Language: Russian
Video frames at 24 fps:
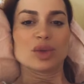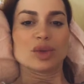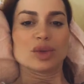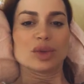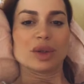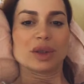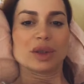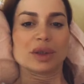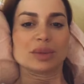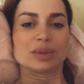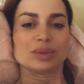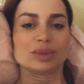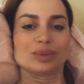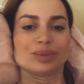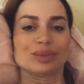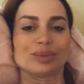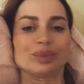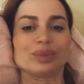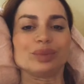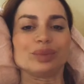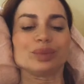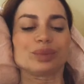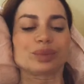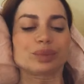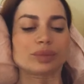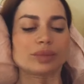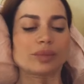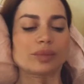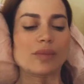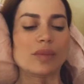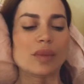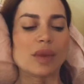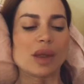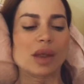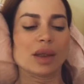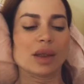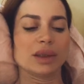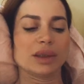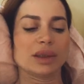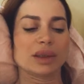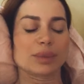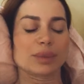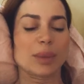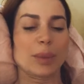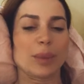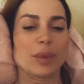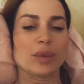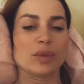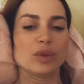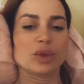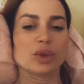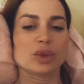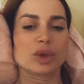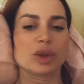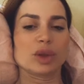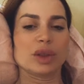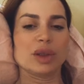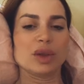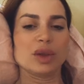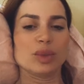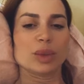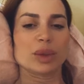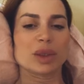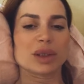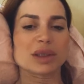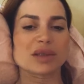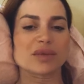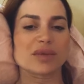Ой. Это, по поводу груди, у меня